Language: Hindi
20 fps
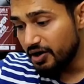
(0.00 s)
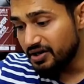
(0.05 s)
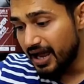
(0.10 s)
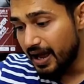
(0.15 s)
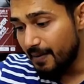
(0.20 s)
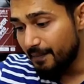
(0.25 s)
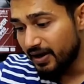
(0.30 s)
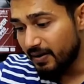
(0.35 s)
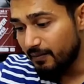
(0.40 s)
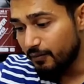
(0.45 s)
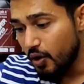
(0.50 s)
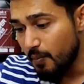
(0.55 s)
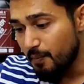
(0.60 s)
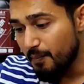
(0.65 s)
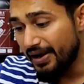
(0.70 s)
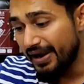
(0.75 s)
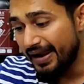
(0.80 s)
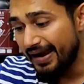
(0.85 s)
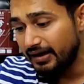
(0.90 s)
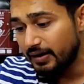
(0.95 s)
और यहां पर
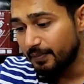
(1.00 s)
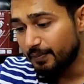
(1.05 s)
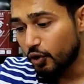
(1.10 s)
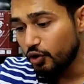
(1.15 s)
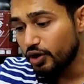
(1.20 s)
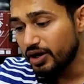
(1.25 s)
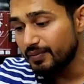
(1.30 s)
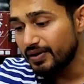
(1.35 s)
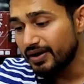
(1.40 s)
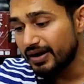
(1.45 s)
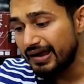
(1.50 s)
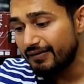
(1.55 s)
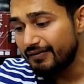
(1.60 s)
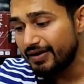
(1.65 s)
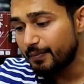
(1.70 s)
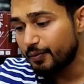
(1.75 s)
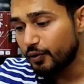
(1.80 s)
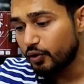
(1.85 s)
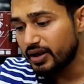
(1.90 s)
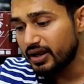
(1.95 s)
हमको ब्लैंड प्रोटीन मिल रहा
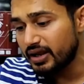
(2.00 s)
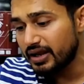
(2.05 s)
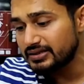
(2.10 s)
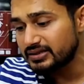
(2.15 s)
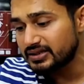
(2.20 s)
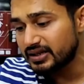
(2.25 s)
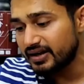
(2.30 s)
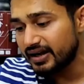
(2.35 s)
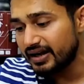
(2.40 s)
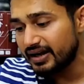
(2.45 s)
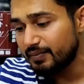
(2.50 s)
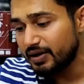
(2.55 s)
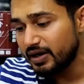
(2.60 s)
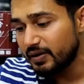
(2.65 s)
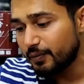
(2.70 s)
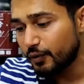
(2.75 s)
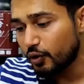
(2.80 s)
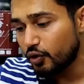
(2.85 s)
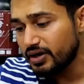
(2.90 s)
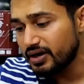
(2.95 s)
है वे प्रोटीन कंसनट्रेट
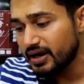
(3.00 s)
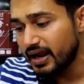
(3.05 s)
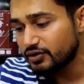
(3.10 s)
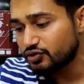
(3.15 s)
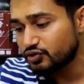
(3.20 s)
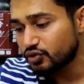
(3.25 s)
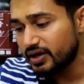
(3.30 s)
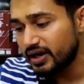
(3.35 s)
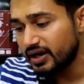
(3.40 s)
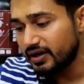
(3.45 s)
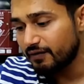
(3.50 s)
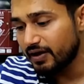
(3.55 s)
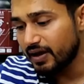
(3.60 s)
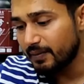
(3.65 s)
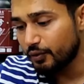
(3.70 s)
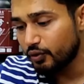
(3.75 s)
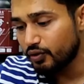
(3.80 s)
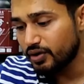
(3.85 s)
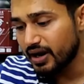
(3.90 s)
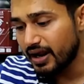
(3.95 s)
मिल्क प्रोटीन आइसोलेट
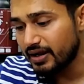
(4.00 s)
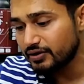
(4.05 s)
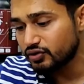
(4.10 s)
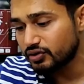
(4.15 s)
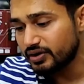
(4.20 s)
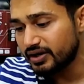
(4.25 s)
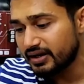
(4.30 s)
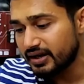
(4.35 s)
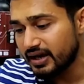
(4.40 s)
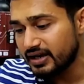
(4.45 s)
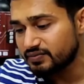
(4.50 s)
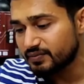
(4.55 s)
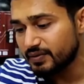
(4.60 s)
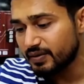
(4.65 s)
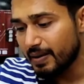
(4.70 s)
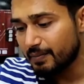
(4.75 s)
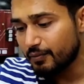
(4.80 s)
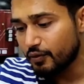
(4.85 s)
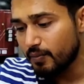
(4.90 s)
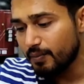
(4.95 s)
वे प्रोटीन आइसोलेट का
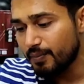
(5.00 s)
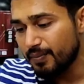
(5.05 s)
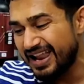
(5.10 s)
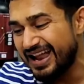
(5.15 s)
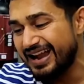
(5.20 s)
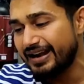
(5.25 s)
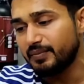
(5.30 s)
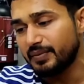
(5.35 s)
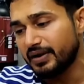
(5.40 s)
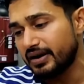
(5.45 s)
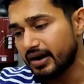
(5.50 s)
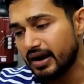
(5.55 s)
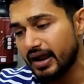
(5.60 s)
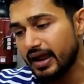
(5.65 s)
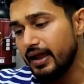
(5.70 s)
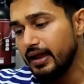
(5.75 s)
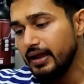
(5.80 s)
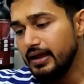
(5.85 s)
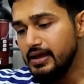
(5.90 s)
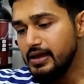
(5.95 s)
इसमें आपको ब्लैंड मिल
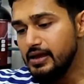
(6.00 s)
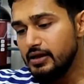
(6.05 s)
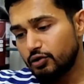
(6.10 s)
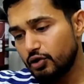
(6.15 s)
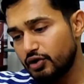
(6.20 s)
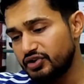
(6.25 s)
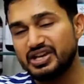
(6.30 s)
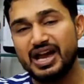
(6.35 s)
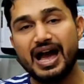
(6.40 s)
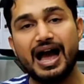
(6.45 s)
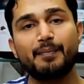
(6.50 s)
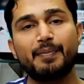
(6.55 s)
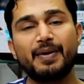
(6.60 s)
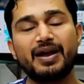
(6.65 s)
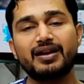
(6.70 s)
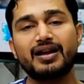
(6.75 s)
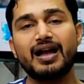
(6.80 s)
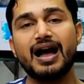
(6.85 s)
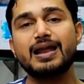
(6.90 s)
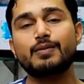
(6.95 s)
रहा है तो यहां
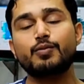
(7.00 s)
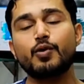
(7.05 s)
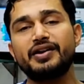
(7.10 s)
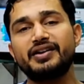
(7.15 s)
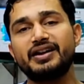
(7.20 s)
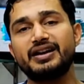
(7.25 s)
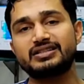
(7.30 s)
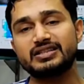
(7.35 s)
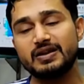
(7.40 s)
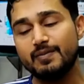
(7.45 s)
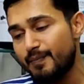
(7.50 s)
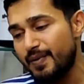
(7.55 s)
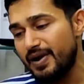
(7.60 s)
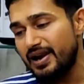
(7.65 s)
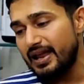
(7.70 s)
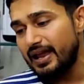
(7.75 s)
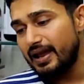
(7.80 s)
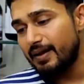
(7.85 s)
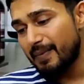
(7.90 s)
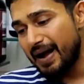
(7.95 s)
पर कार्बोहाइड्रेट
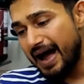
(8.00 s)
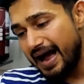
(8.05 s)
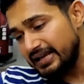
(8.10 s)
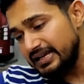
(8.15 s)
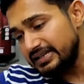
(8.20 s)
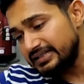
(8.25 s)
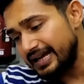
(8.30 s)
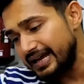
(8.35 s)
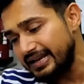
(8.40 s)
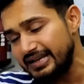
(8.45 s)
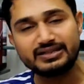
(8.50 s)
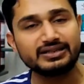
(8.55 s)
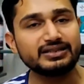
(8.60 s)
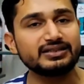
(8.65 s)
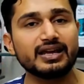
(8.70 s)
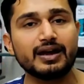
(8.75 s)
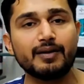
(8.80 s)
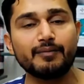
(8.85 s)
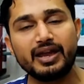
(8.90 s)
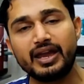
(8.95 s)
सिंपल है बाकी सारी
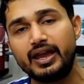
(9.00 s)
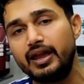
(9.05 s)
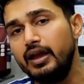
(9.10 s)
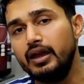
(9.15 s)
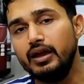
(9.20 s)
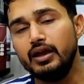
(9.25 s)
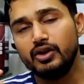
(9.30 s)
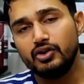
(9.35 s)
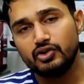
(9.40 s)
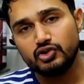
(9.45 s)
चीज़ें हमें